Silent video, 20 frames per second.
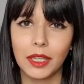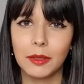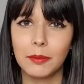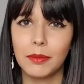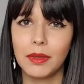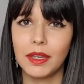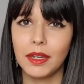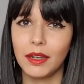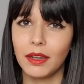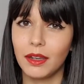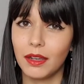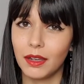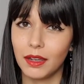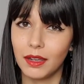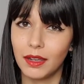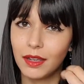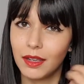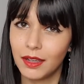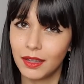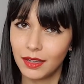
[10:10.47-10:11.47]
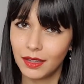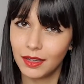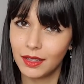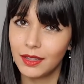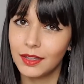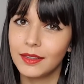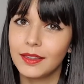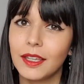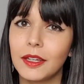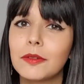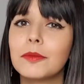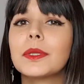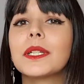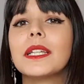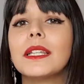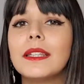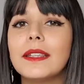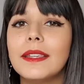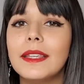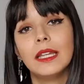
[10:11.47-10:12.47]
hyper... Euh, t'as
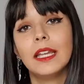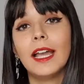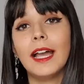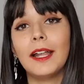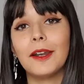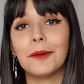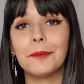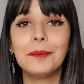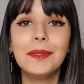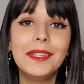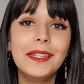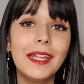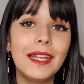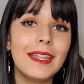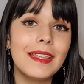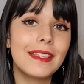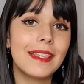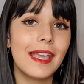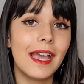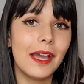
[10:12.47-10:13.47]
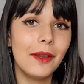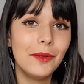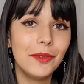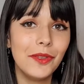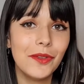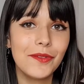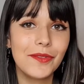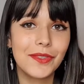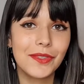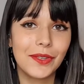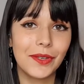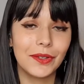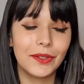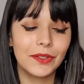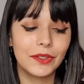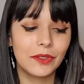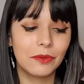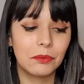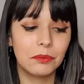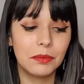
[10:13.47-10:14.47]
compris l'idée Alors Mini elle était out of
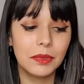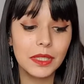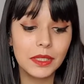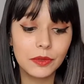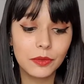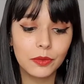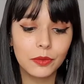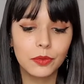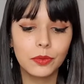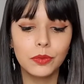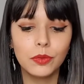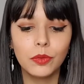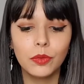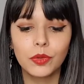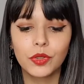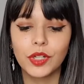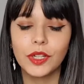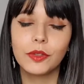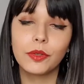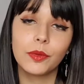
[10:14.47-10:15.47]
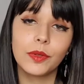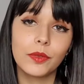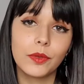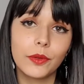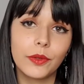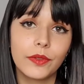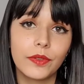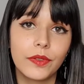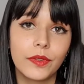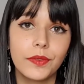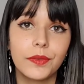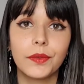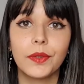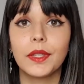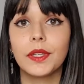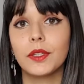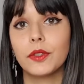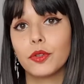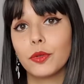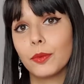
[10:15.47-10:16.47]
stock mais du coup je l'ai trouvée sur le site
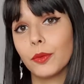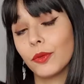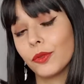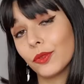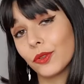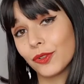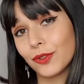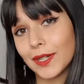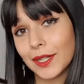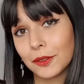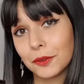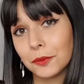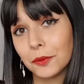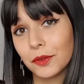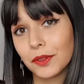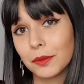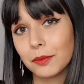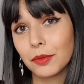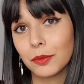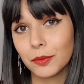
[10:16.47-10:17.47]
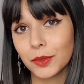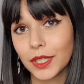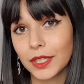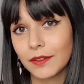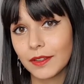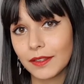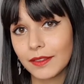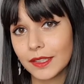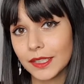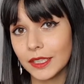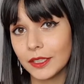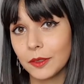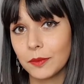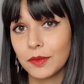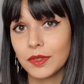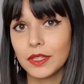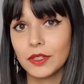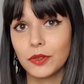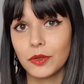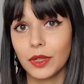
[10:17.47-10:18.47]
et je pense que je vais la commander pour mon anniversaire
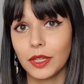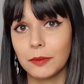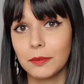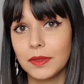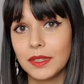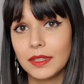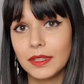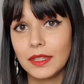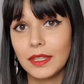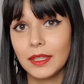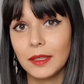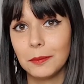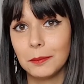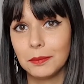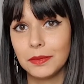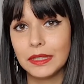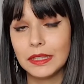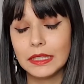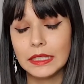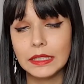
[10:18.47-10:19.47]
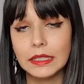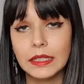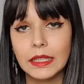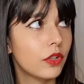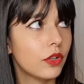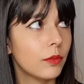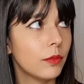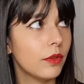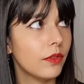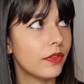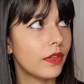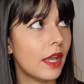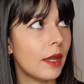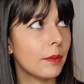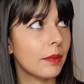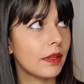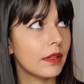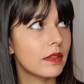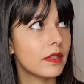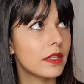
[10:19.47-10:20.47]
comme ça j'aurai Mickey, Mini. Je commence à
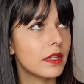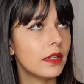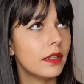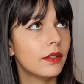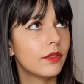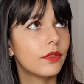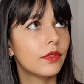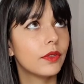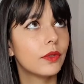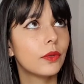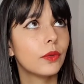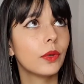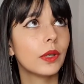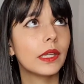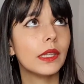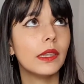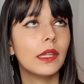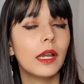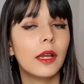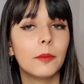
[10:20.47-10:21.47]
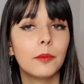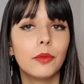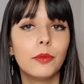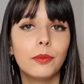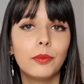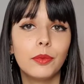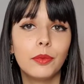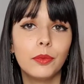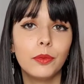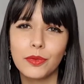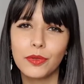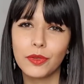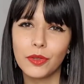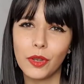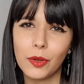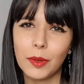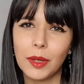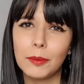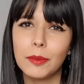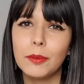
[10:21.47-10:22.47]
apprécier les figurines un peu plus
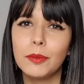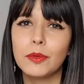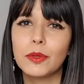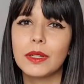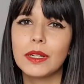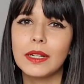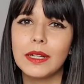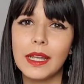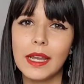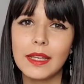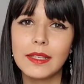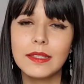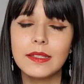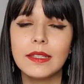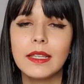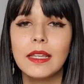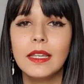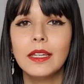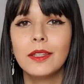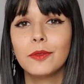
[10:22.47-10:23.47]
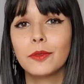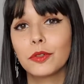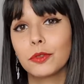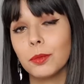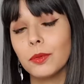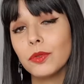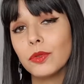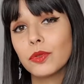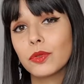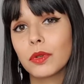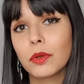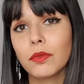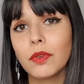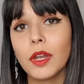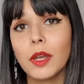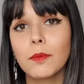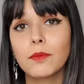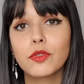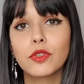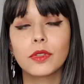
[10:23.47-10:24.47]
sobres, un peu plus classe donc je pense que je vais
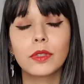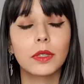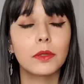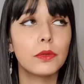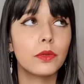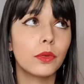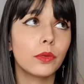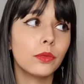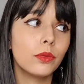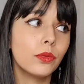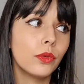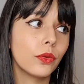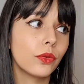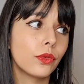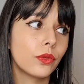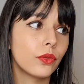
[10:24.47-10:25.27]
faire un petit tri sans doute dans ce